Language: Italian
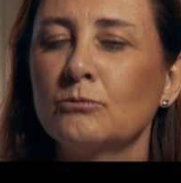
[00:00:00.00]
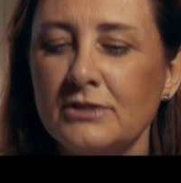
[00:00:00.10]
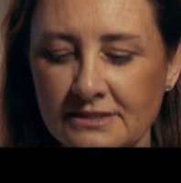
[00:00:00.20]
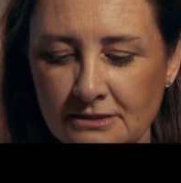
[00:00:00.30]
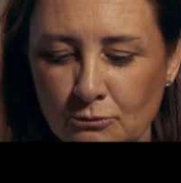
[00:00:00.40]

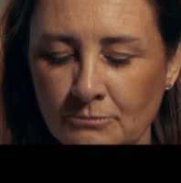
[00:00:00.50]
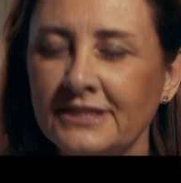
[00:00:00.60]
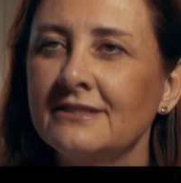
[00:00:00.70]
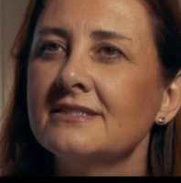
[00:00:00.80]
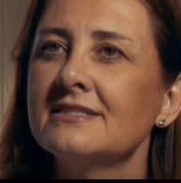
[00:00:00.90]
questi
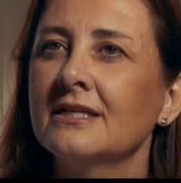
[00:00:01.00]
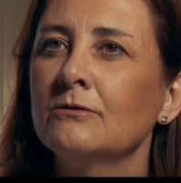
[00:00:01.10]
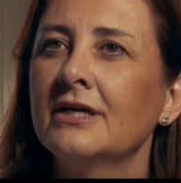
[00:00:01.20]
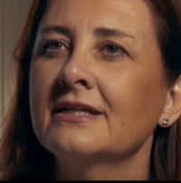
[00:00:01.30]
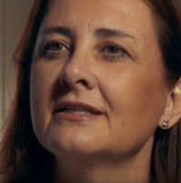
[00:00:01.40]
strumenti
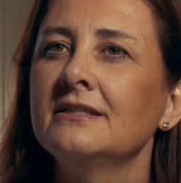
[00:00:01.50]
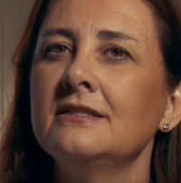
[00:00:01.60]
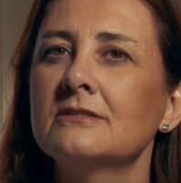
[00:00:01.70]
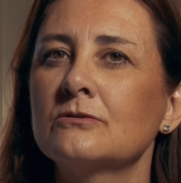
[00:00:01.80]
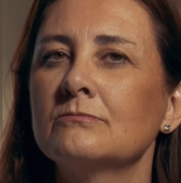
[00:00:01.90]
siano anche
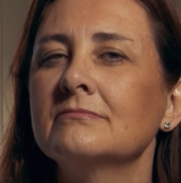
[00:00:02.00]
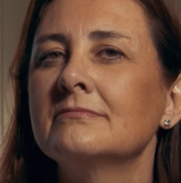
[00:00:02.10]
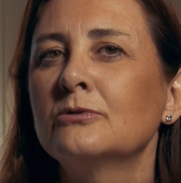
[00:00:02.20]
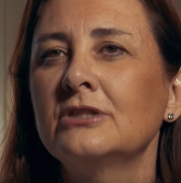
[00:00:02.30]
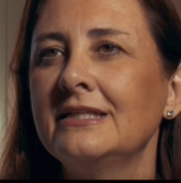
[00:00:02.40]
delle
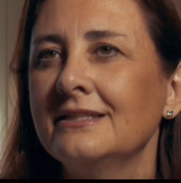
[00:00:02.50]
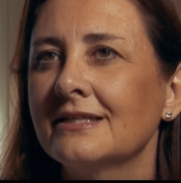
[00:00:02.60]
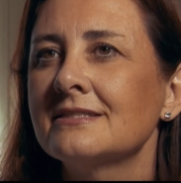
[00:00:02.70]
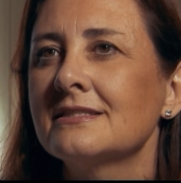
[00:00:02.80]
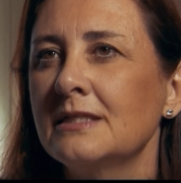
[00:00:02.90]

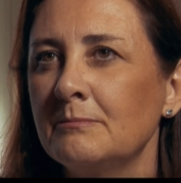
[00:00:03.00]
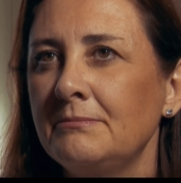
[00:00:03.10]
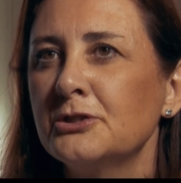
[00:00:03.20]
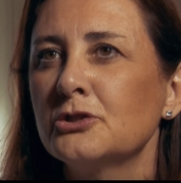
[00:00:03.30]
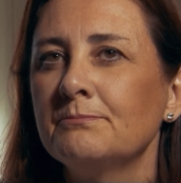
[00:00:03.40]
modalità
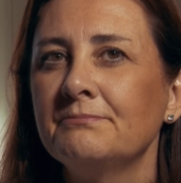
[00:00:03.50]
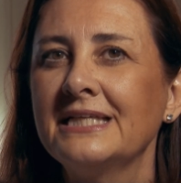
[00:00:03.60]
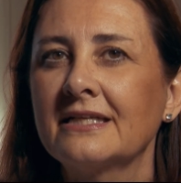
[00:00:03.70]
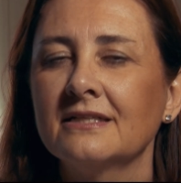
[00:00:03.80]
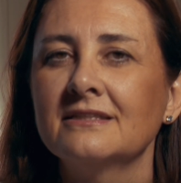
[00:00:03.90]
semplici
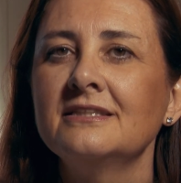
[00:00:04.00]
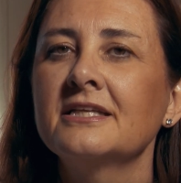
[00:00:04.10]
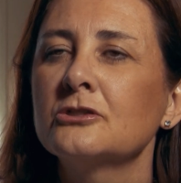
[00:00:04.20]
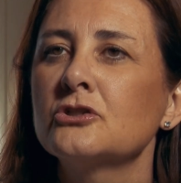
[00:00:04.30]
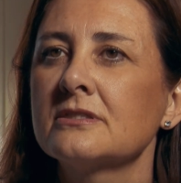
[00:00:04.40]
per
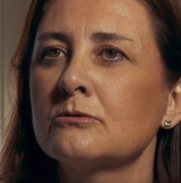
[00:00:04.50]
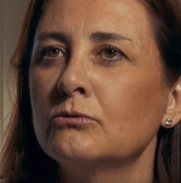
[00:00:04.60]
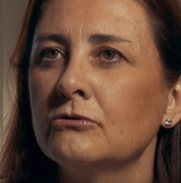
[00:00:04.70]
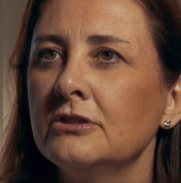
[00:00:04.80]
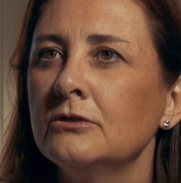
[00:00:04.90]
dire a
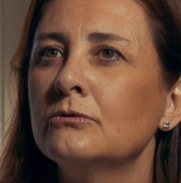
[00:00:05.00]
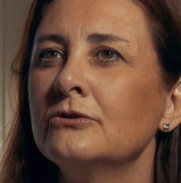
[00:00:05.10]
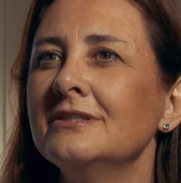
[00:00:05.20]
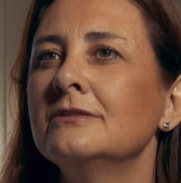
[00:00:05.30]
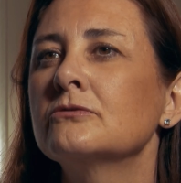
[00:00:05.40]
ciascuno di
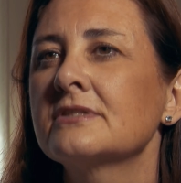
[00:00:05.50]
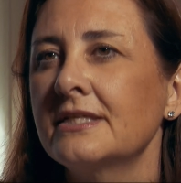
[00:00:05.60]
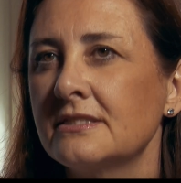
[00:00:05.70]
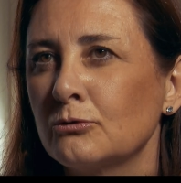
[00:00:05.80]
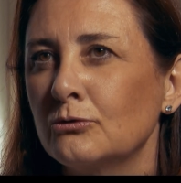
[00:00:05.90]
noi non
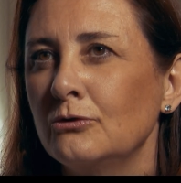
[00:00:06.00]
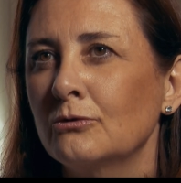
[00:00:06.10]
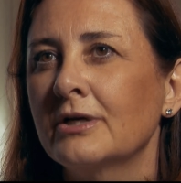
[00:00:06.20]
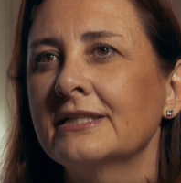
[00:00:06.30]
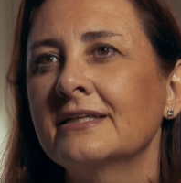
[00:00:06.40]
sei solo,
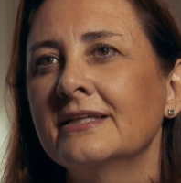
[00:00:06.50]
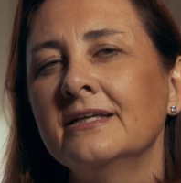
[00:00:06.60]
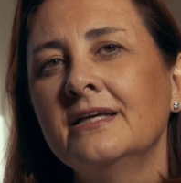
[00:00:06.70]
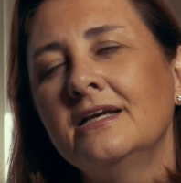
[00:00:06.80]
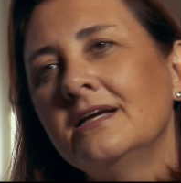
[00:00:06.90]
guarda
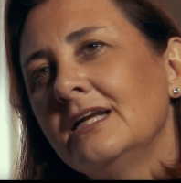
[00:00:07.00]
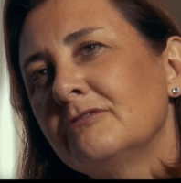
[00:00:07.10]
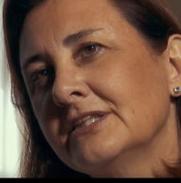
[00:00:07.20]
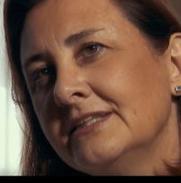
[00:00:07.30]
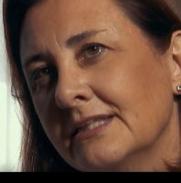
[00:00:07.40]
che la
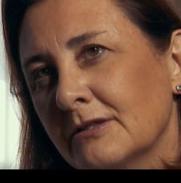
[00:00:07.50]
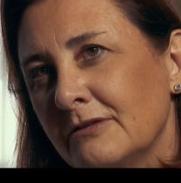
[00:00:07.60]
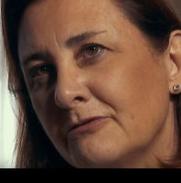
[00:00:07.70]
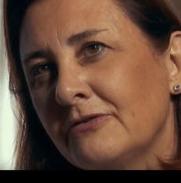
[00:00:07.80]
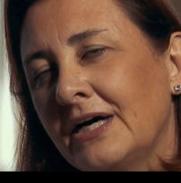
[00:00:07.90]
fatica
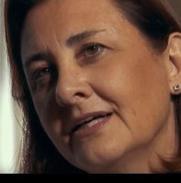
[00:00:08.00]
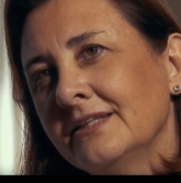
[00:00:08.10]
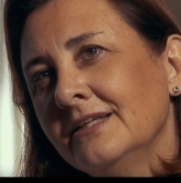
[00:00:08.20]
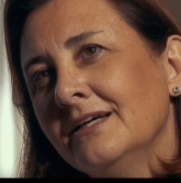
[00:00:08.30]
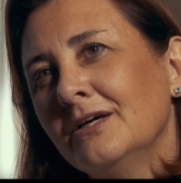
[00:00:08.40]
che
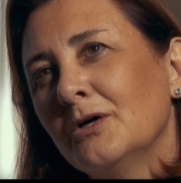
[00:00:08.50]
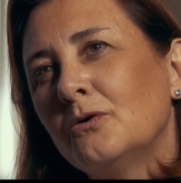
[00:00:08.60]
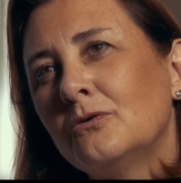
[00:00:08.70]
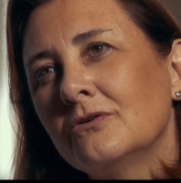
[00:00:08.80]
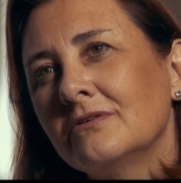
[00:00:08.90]
fai
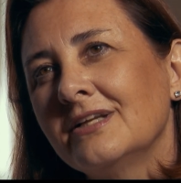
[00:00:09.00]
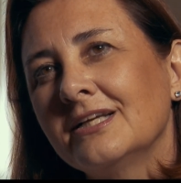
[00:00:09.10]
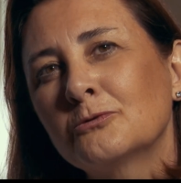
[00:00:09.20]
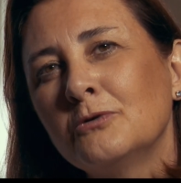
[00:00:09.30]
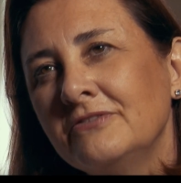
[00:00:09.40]
o
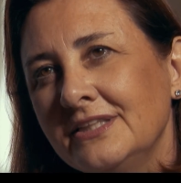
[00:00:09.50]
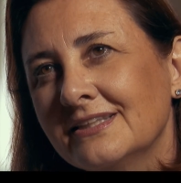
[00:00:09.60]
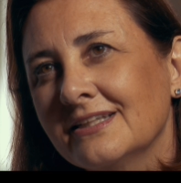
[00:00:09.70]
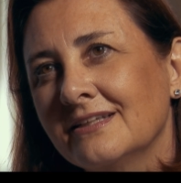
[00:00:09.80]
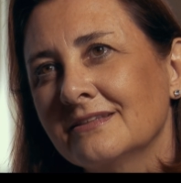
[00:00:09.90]
la tua
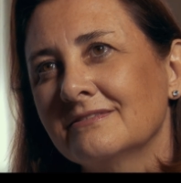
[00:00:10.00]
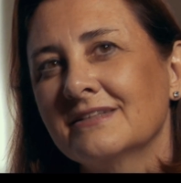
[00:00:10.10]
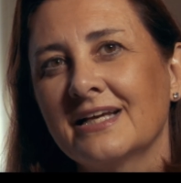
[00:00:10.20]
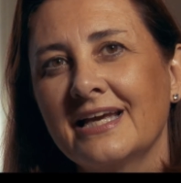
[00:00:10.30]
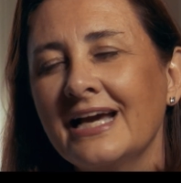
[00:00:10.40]
vita
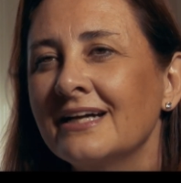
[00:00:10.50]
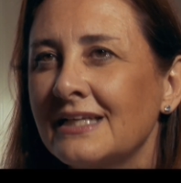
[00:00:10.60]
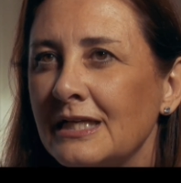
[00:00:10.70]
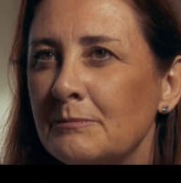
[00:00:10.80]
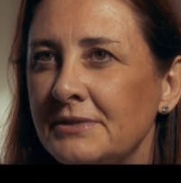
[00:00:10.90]
è
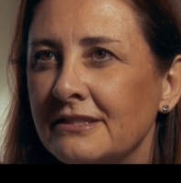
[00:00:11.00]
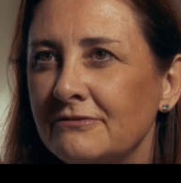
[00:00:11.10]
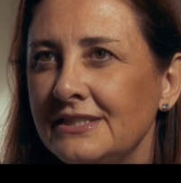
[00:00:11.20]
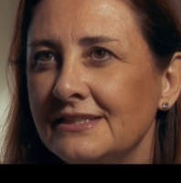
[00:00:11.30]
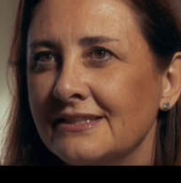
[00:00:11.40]
anche la mia
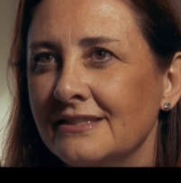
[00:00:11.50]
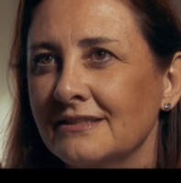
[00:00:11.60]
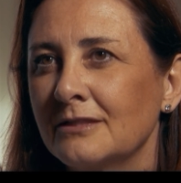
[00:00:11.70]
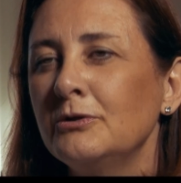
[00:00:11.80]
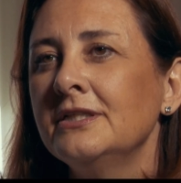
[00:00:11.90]
vita
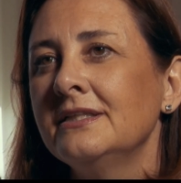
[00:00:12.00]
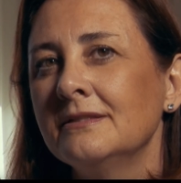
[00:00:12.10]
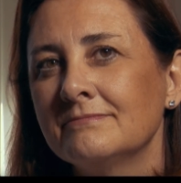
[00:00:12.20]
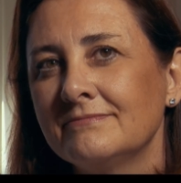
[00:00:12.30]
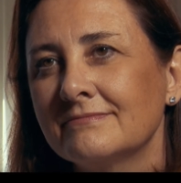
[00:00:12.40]
e
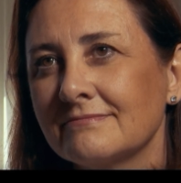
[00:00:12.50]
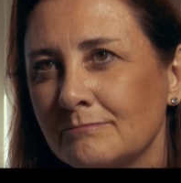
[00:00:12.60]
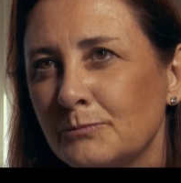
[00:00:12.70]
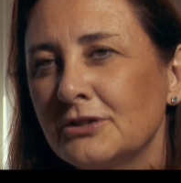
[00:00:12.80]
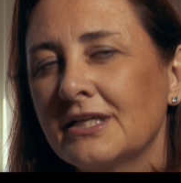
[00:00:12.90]
quindi
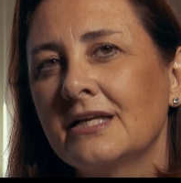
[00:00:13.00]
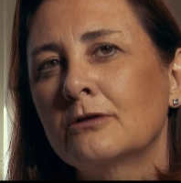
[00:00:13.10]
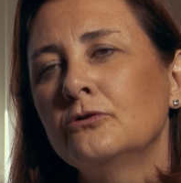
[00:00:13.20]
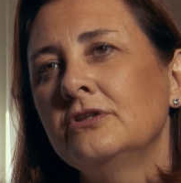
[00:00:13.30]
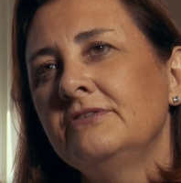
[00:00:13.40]
poterla
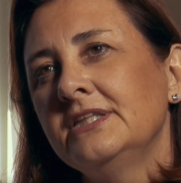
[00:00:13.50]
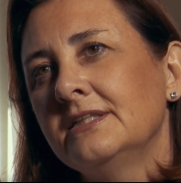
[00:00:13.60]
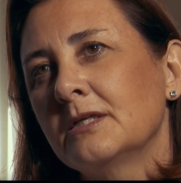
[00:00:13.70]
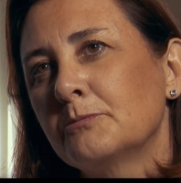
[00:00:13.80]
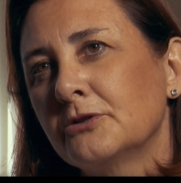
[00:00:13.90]

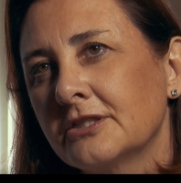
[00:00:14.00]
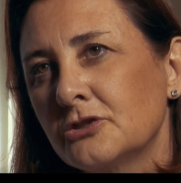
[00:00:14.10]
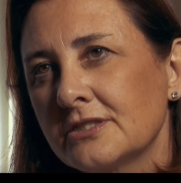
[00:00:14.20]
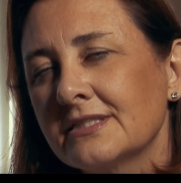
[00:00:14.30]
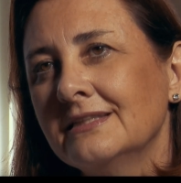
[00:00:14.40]
condividere,
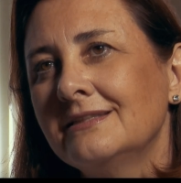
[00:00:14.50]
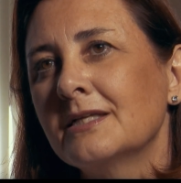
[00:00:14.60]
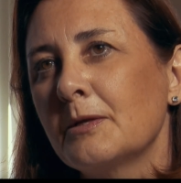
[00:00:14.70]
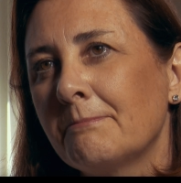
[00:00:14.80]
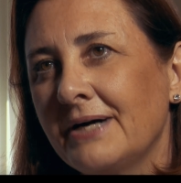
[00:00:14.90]
poterci
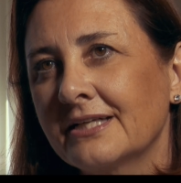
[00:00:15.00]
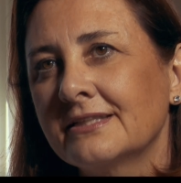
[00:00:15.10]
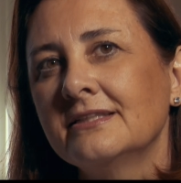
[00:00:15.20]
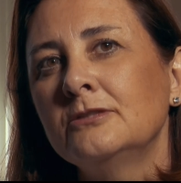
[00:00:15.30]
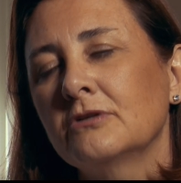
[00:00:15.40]
sentire
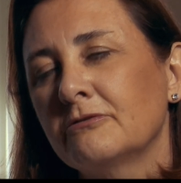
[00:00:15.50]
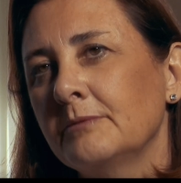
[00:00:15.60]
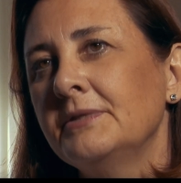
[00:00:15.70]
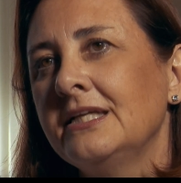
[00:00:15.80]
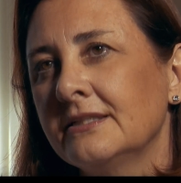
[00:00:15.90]
parte di una
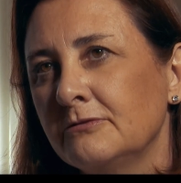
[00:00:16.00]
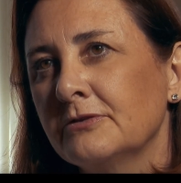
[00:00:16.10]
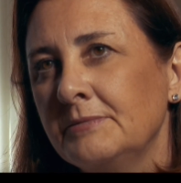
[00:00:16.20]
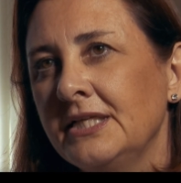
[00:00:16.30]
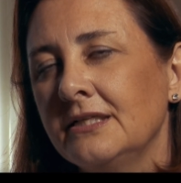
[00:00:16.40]
famiglia di
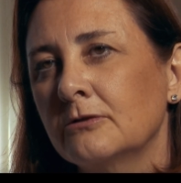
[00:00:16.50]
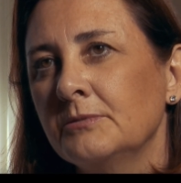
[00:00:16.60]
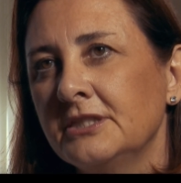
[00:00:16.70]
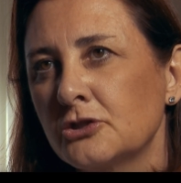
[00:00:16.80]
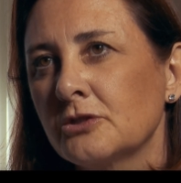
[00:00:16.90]
famiglie,
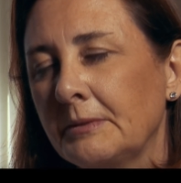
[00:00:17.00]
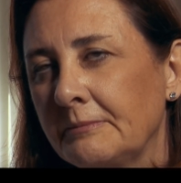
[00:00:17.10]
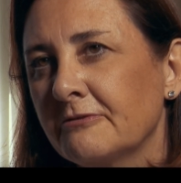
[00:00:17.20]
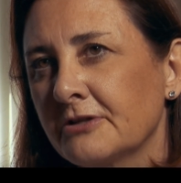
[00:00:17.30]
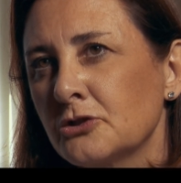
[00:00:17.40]
come dice
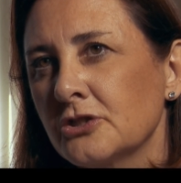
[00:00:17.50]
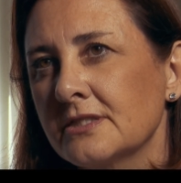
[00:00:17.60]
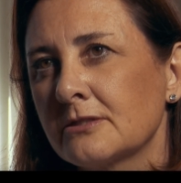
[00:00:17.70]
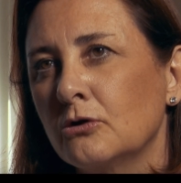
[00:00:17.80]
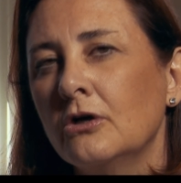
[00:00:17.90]
Papa
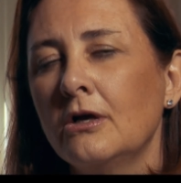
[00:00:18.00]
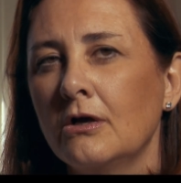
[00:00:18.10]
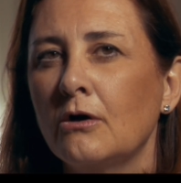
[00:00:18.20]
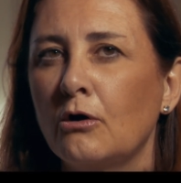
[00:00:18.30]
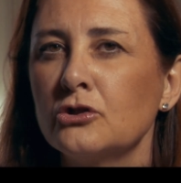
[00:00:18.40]
Francesco,
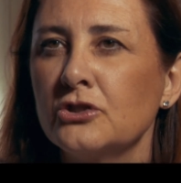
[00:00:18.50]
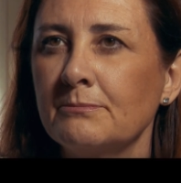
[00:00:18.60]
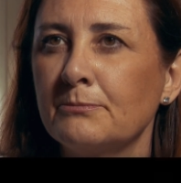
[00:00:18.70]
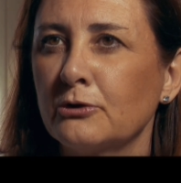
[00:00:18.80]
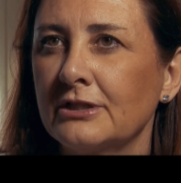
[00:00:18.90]
oggi è
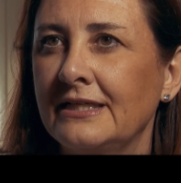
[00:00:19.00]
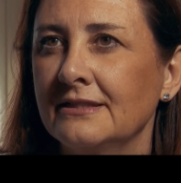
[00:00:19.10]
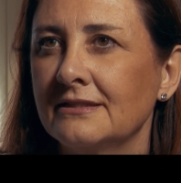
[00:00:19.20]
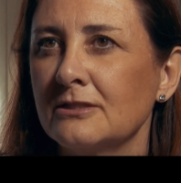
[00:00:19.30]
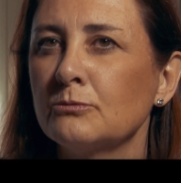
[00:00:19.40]

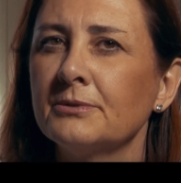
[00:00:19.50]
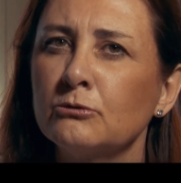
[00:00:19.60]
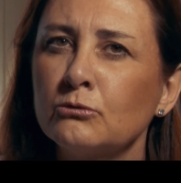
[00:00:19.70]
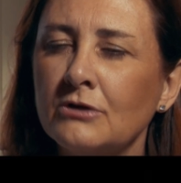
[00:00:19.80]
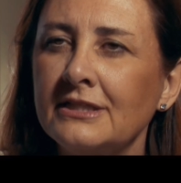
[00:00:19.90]
importante,
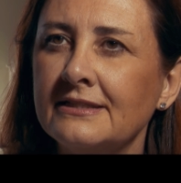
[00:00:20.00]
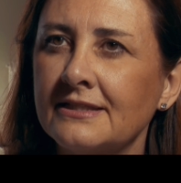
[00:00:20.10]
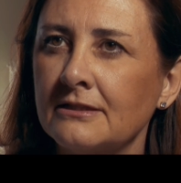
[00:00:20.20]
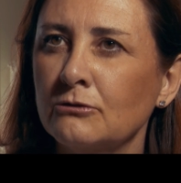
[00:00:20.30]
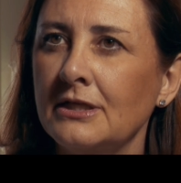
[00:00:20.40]
soprattutto
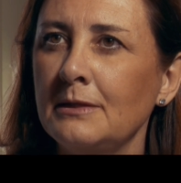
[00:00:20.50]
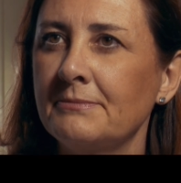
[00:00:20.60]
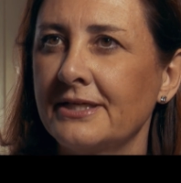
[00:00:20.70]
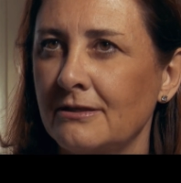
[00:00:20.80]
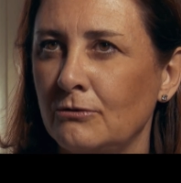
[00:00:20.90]
all'interno delle
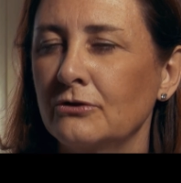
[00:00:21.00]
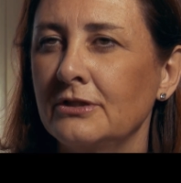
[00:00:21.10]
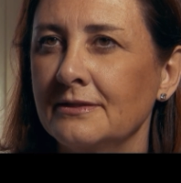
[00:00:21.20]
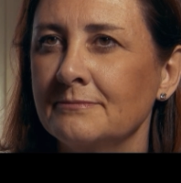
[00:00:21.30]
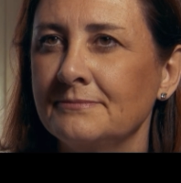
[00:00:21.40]
parrocchie.